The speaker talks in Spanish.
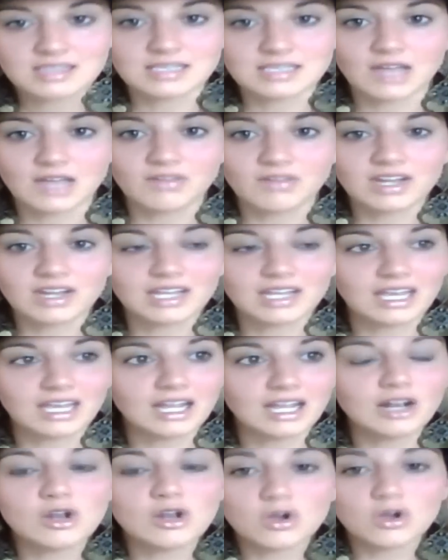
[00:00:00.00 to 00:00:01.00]
saber qué
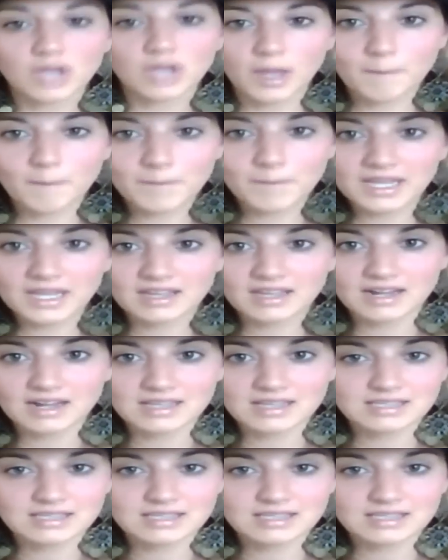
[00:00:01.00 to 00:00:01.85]
es lo que espera,